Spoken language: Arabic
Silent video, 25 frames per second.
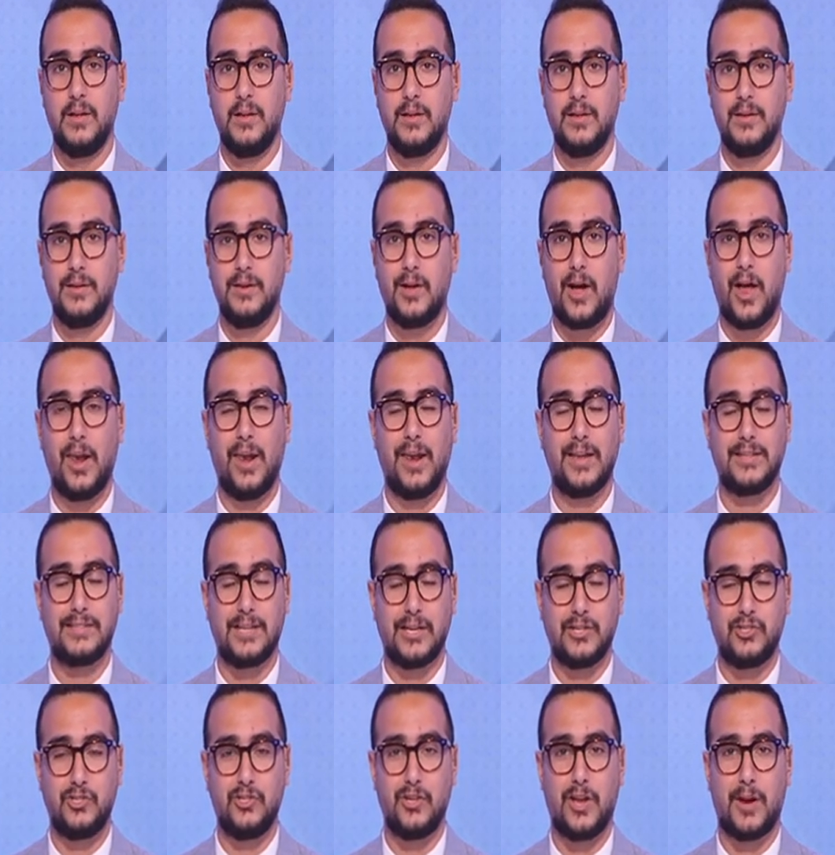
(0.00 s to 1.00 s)
تخلص
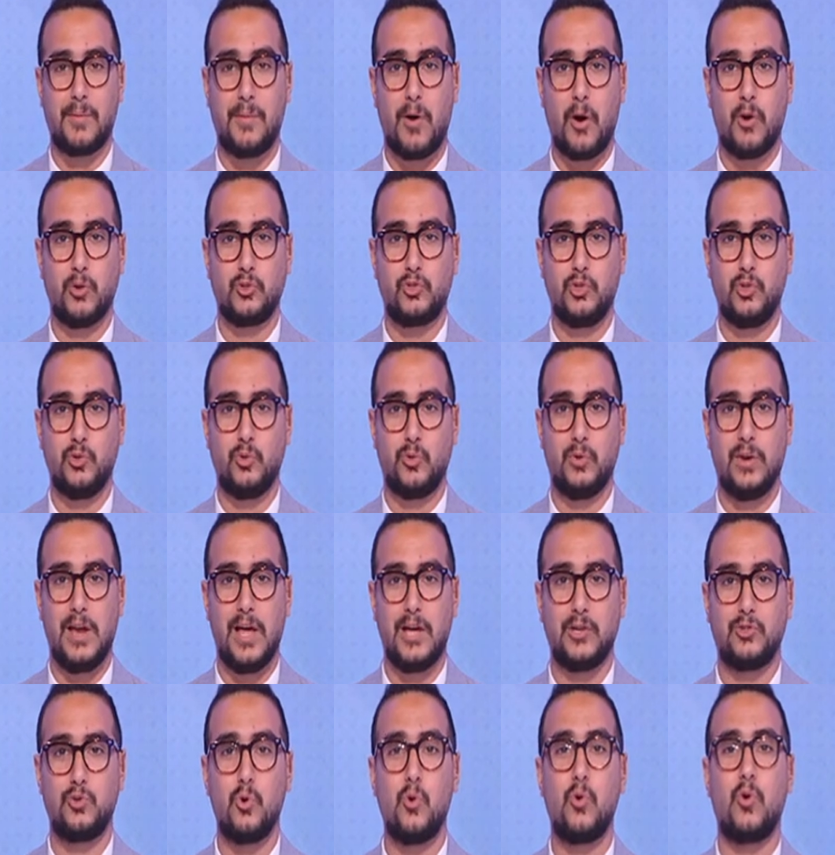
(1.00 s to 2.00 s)
2024 وقول لها
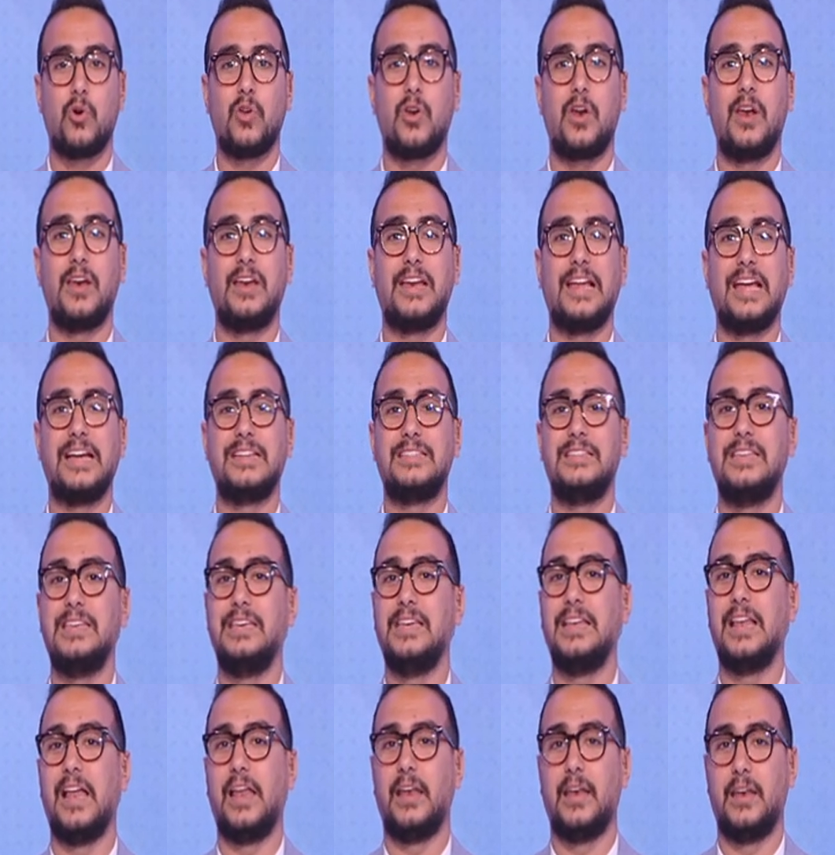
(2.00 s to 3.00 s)
شكرا
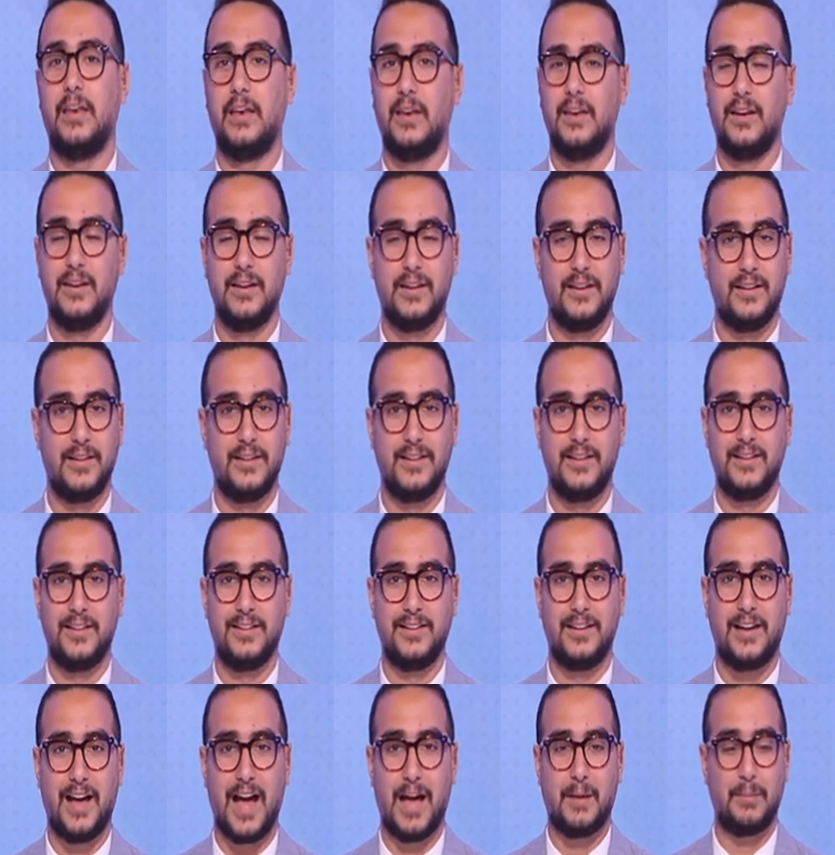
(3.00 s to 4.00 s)
جزيلا
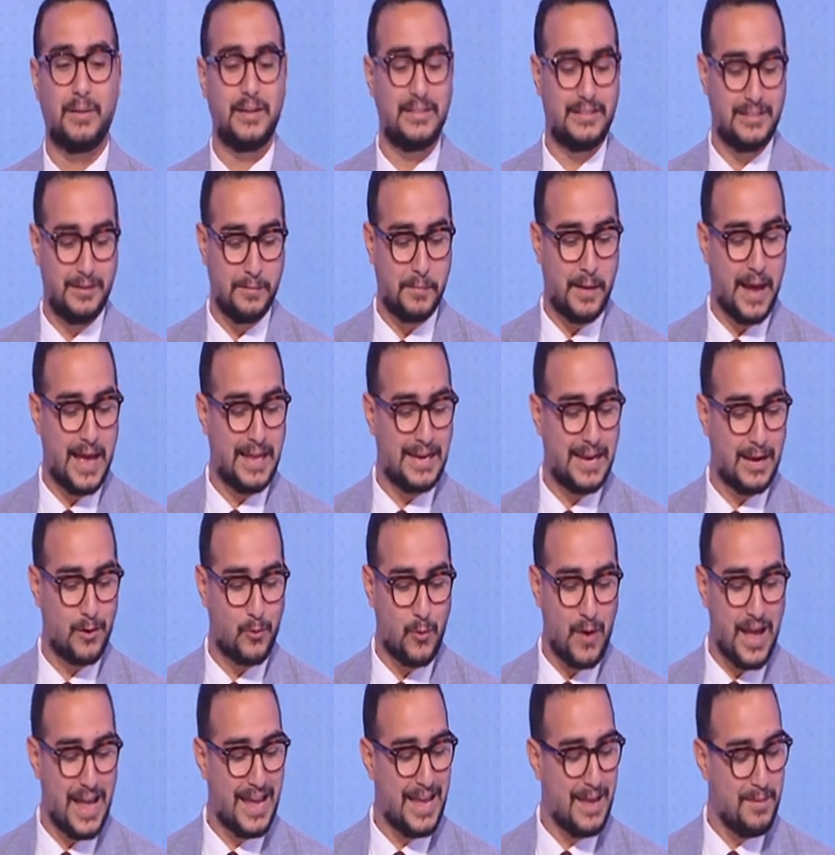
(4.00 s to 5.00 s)
عملتي معانا
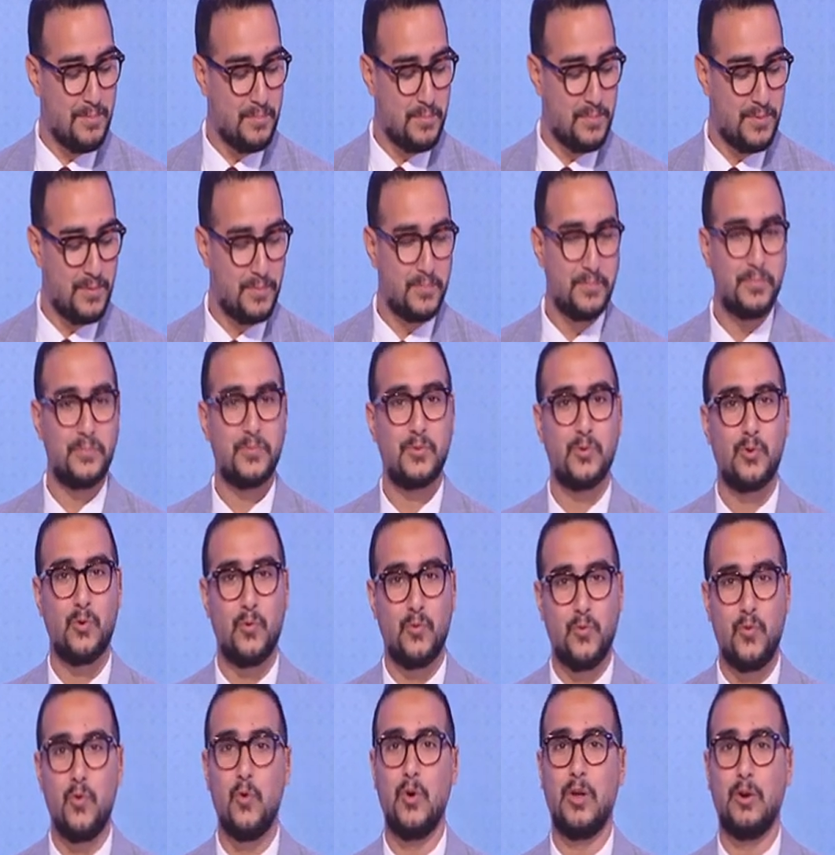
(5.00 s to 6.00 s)
الواجب
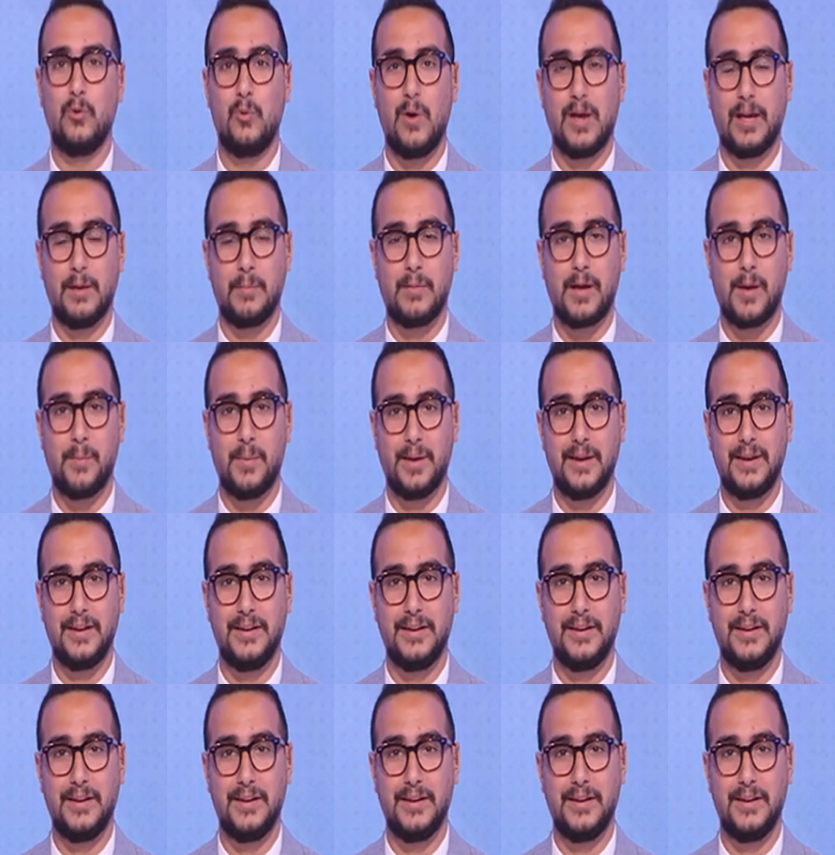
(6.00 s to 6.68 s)
وفوق الواجب كمان